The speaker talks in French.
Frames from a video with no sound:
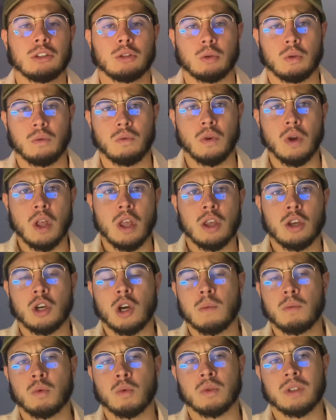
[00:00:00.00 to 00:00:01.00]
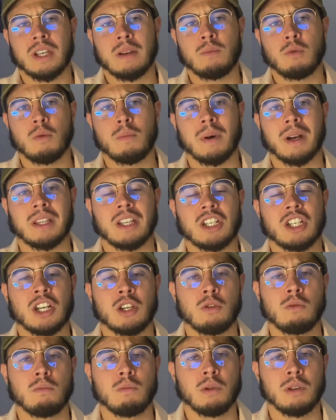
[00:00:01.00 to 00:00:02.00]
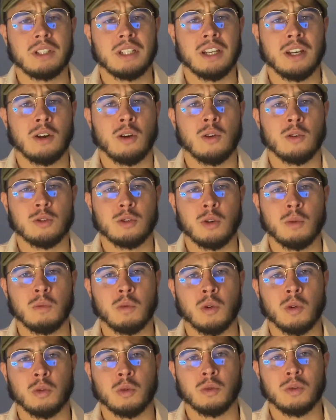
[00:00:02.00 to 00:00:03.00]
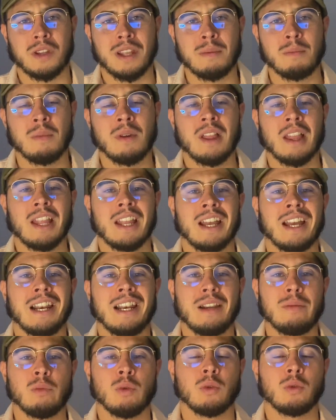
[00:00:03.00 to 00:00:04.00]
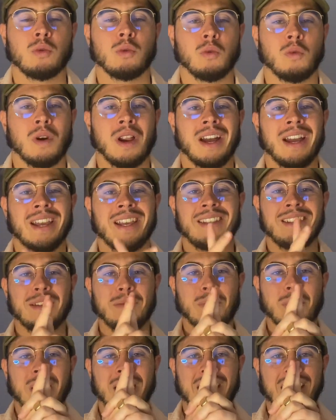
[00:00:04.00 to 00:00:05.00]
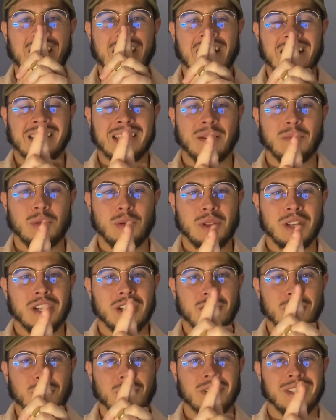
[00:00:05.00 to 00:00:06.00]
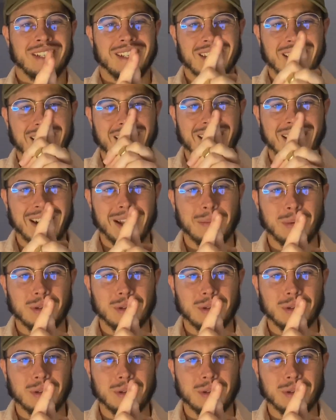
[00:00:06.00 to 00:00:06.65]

je trouve, comme concept de partager un unboxing ensemble quand on aime les montres. Donc voilà, n'hésite pas à t'abonner. Je te dis à la